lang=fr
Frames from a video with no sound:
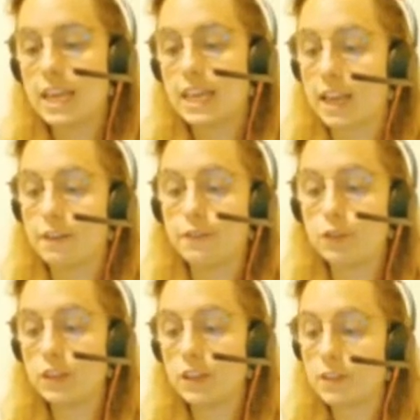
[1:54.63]
qu'elle fît
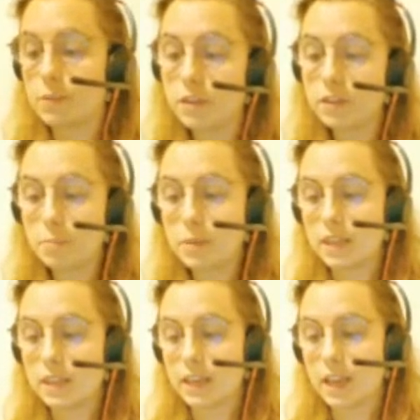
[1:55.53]
venir ses bonnes
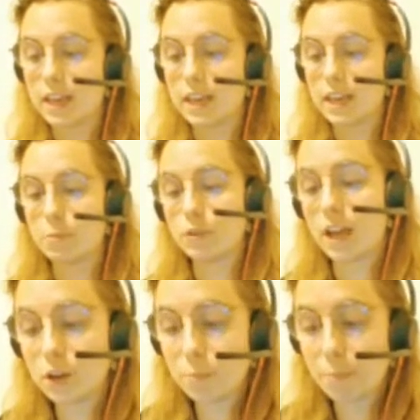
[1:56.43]
amies qu'elle les menât à
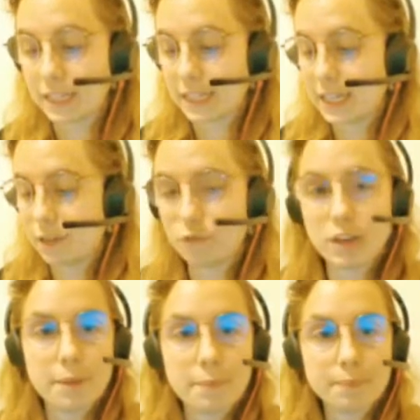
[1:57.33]
la campagne si elle
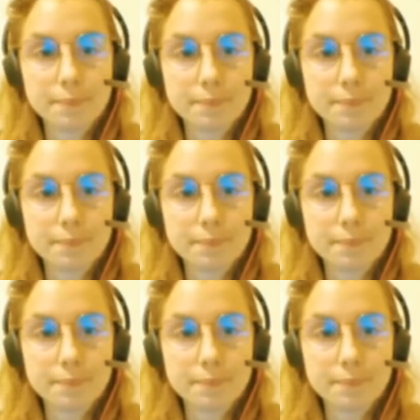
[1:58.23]
voulait